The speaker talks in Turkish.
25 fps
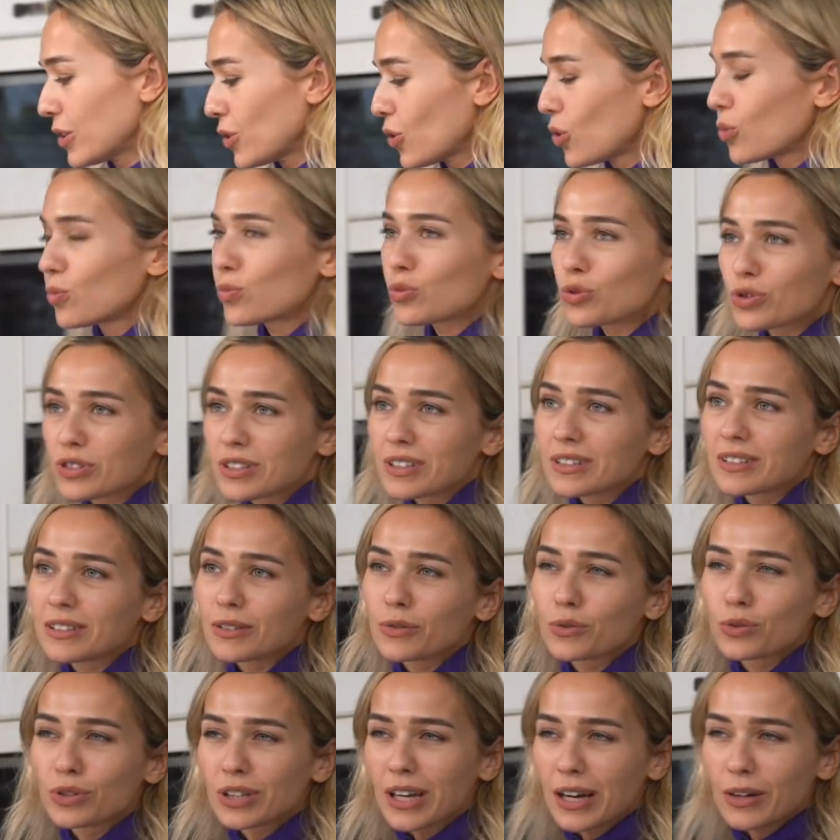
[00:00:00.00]
ki o muz
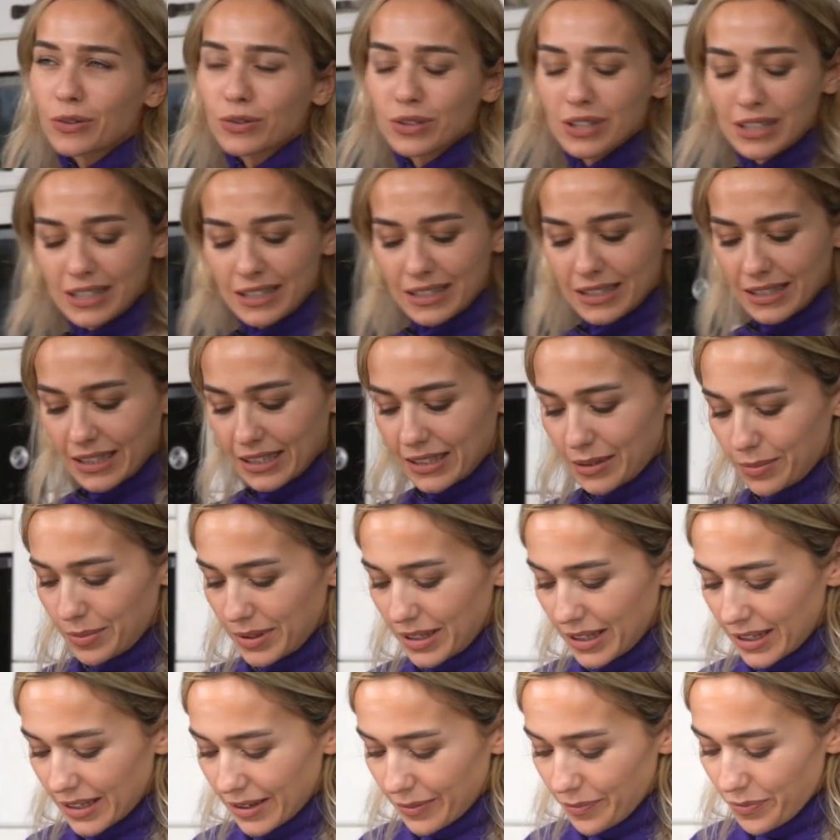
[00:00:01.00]
tadını güzel güzel
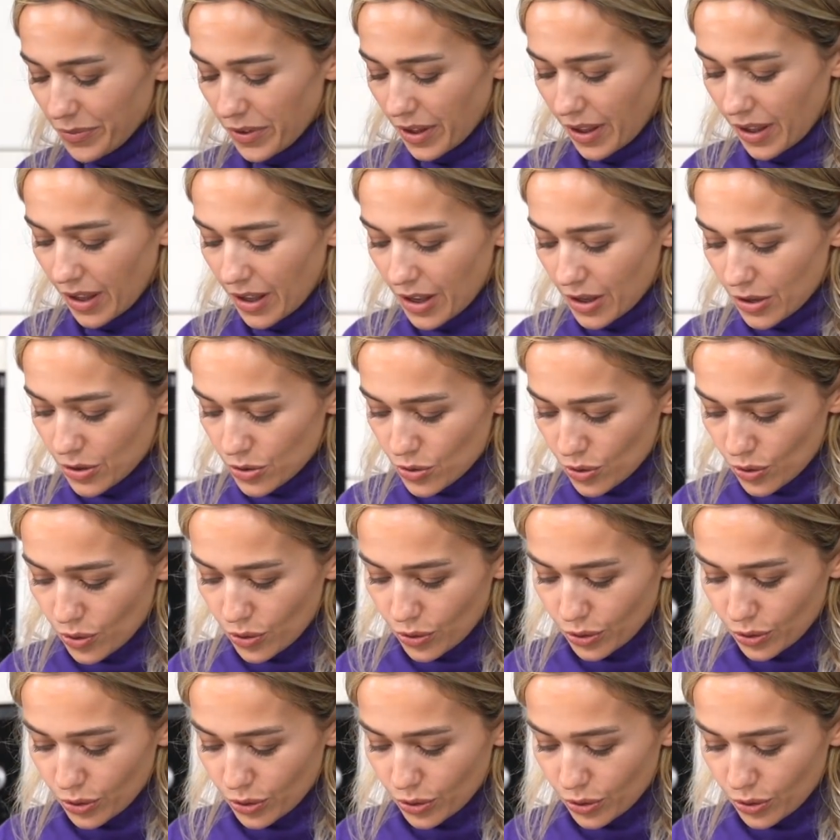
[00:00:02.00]
hissedebilelim. Şöyle